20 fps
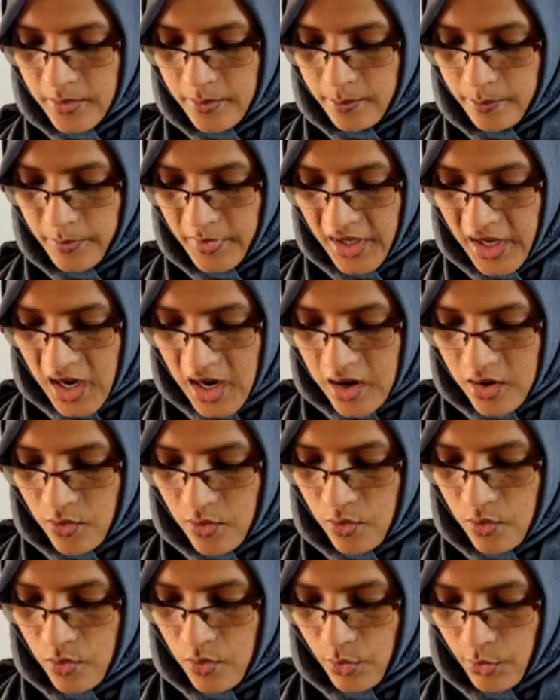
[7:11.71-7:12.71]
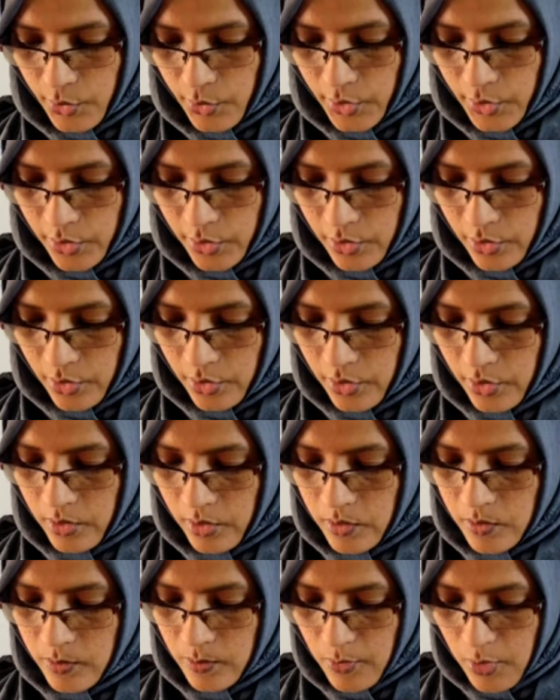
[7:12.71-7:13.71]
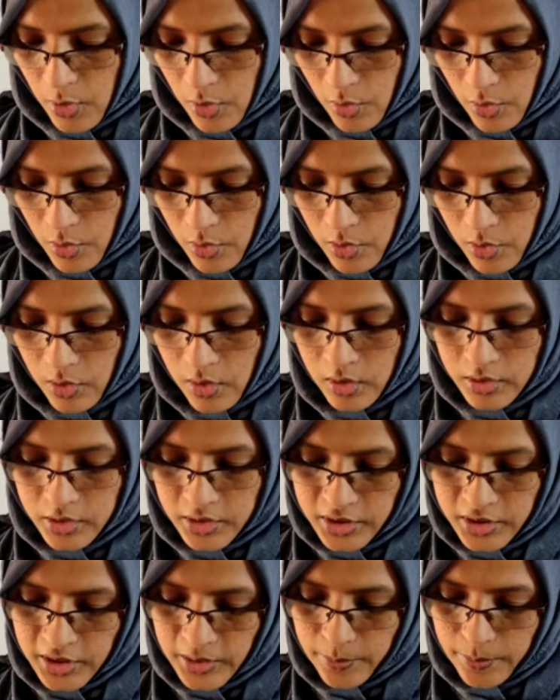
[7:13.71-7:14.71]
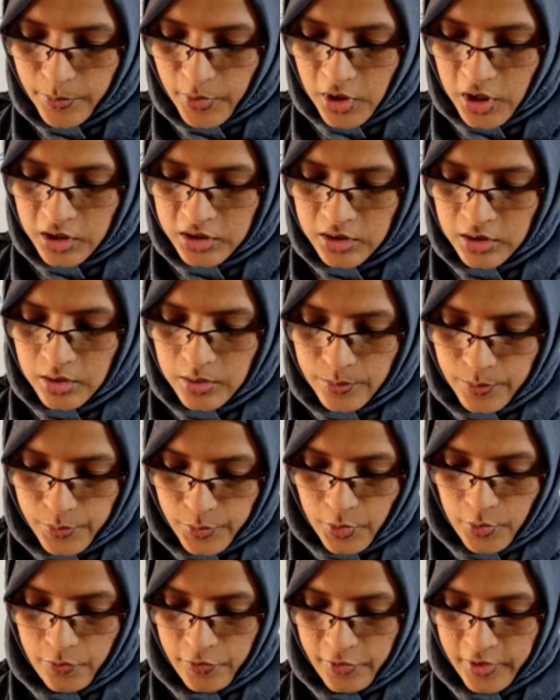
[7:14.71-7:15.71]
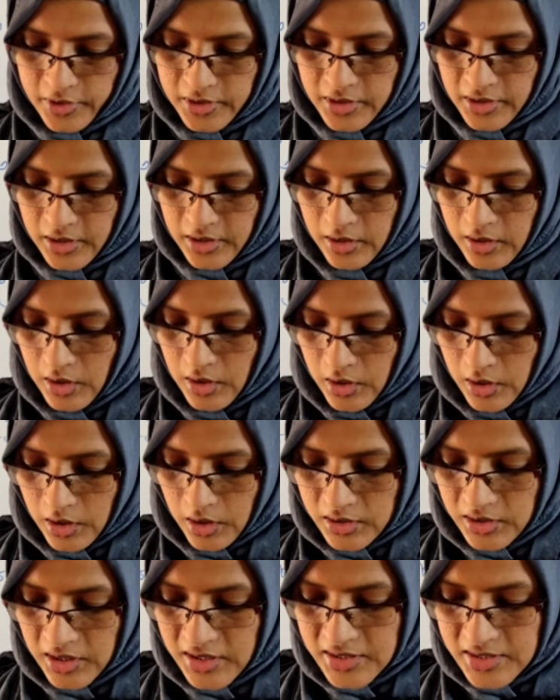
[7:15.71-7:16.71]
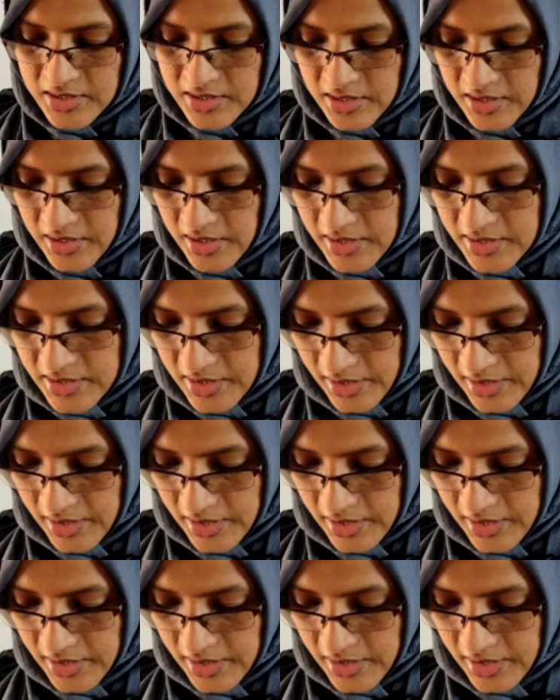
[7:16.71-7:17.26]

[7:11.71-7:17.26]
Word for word: মিয়াও উইঘোর মঙ্গল তিব্বত প্রভৃতি অর্থাৎ চীনে যে